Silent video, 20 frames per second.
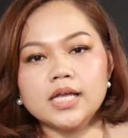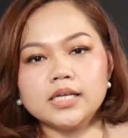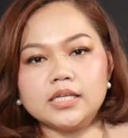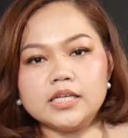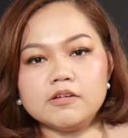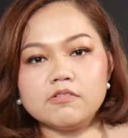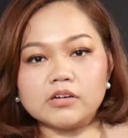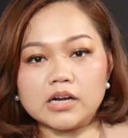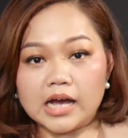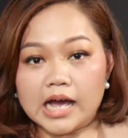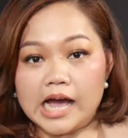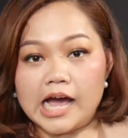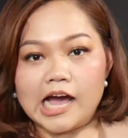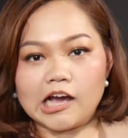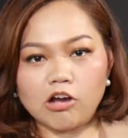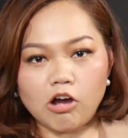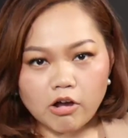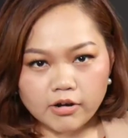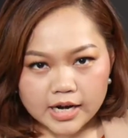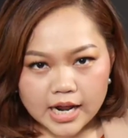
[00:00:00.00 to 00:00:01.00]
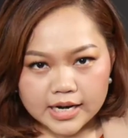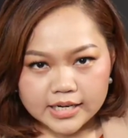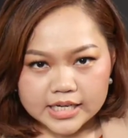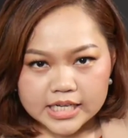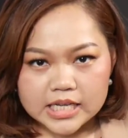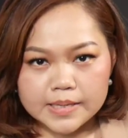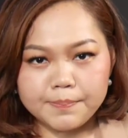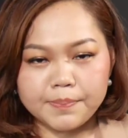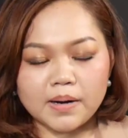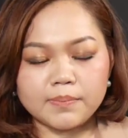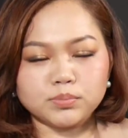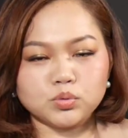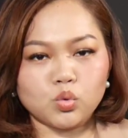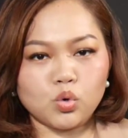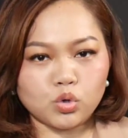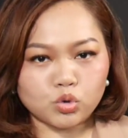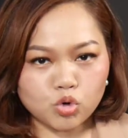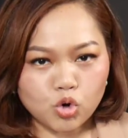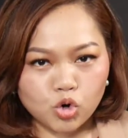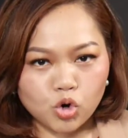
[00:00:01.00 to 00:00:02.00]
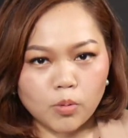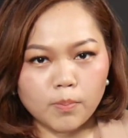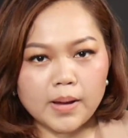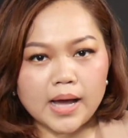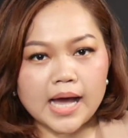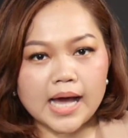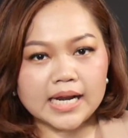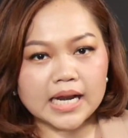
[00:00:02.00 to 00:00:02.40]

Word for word: ที่ราคาก่อนหน้านี้ปรับตัวร่วงลงมา